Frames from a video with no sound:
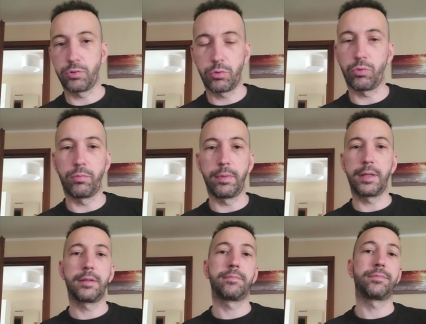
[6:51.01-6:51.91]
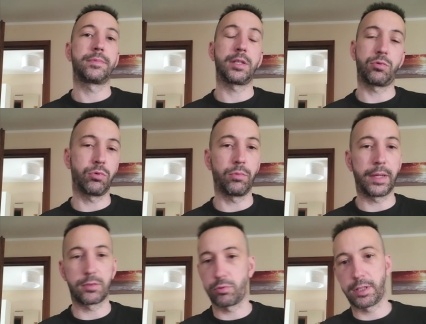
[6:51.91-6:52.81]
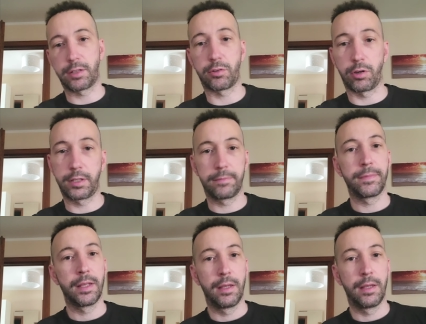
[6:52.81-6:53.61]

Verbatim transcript: YouTube sia su YouTube che su TikTok